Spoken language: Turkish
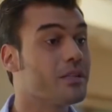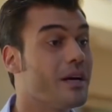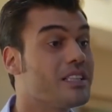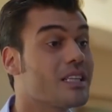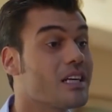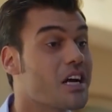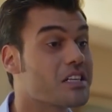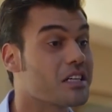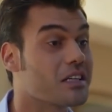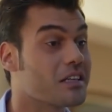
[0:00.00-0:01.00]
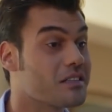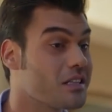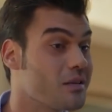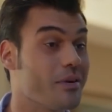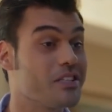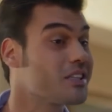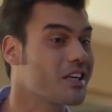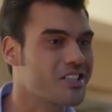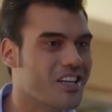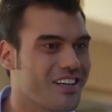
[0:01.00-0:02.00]
Benimki Beşiktaş aşkı. Kısaca
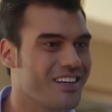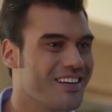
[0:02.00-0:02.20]
Beşiktaş